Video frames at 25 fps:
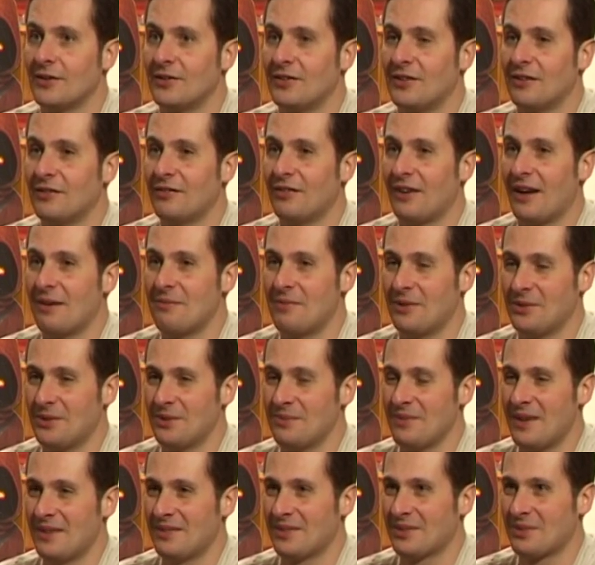J'ai vraiment
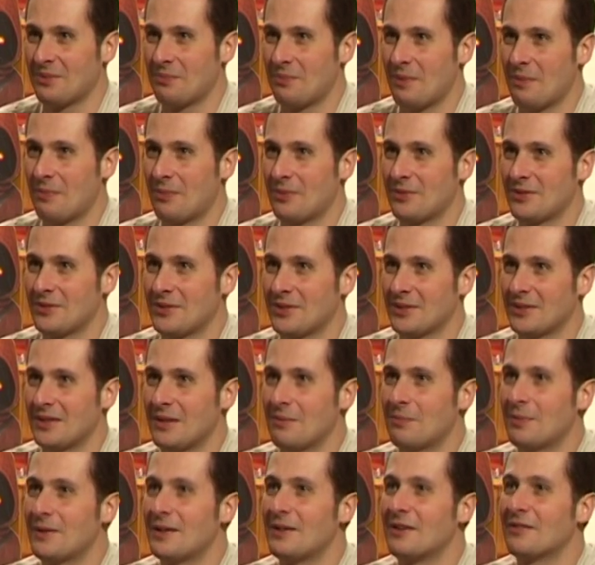du mal, je suis pas
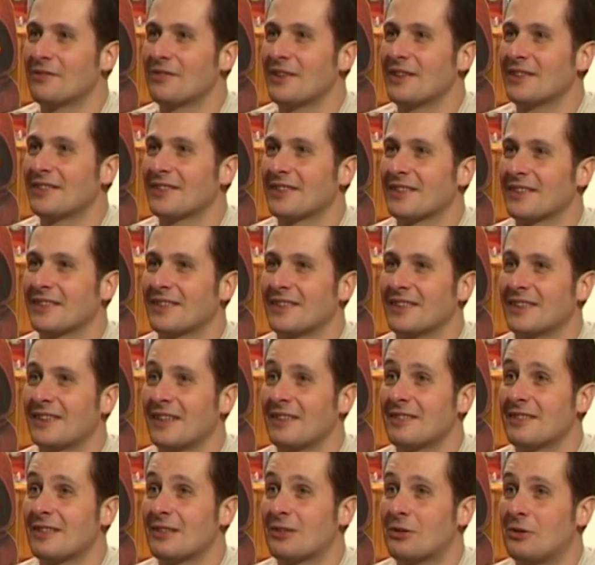positionné pile en face. C'est
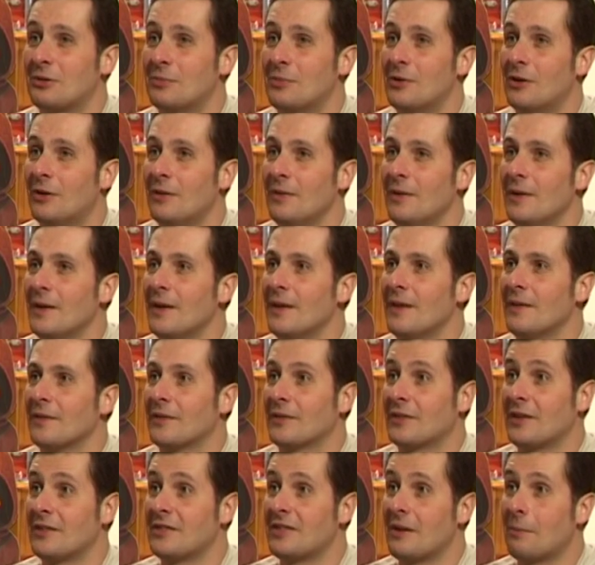assez troublant.
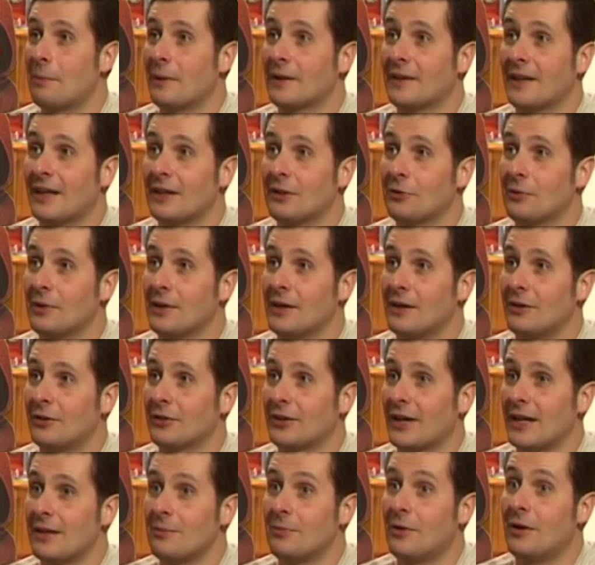C'est déjà pas très doué à
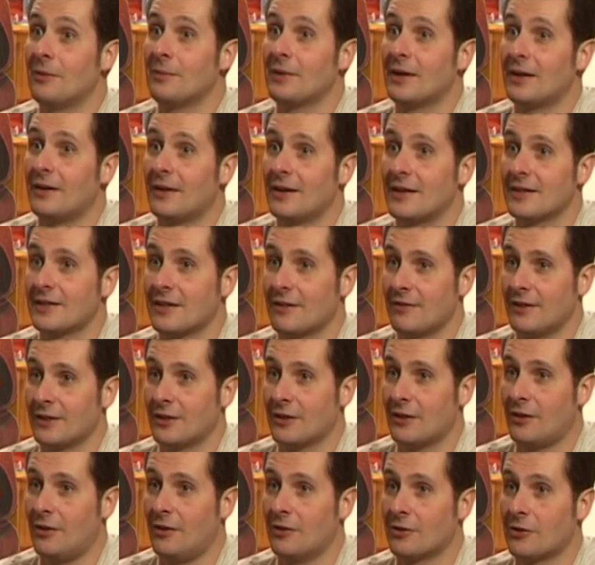l'entraînement, mais alors là, ça va
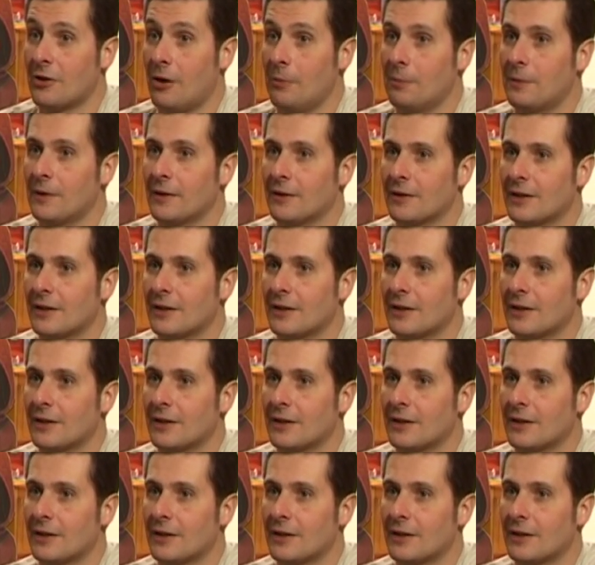être encore pire.